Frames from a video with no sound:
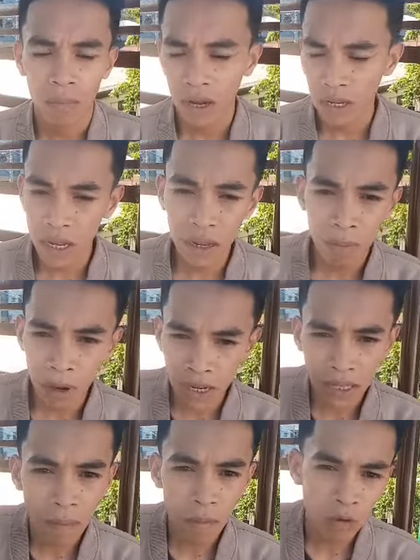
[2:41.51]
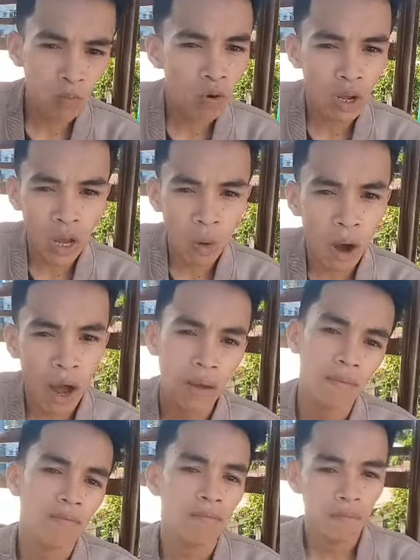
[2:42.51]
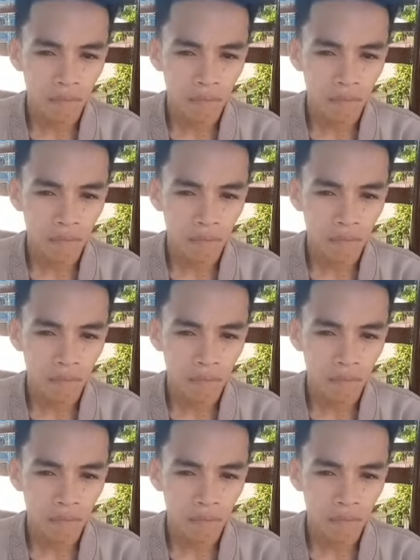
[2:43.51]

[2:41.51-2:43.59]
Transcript: Pag yan, ah, pagkatapos mo nagawa,